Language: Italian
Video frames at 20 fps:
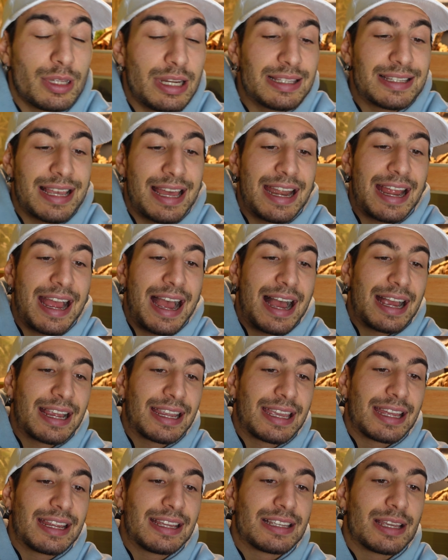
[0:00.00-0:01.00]
utilizzare
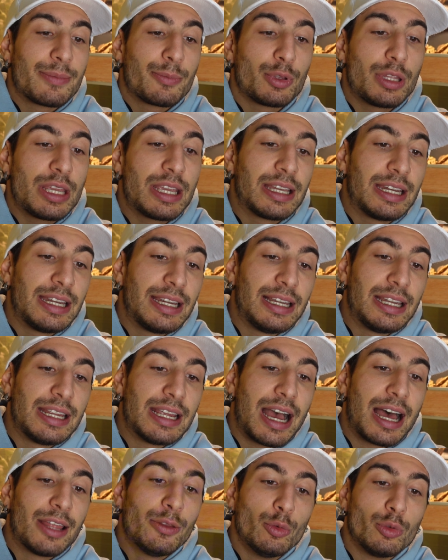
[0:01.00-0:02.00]
anche ad esempio dei grilli
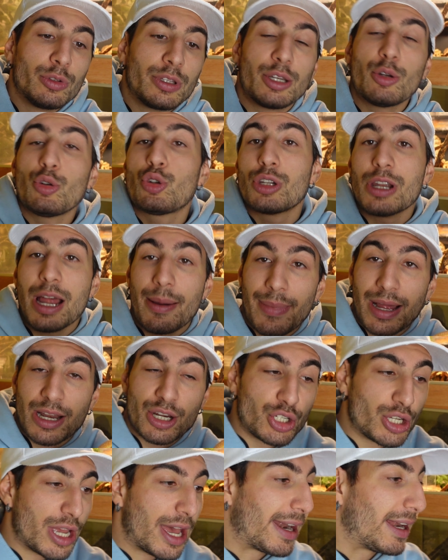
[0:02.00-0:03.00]
adulti, riuscire a
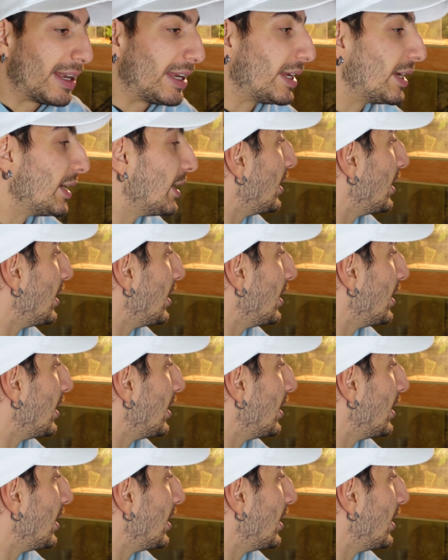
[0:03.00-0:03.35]
mangiarli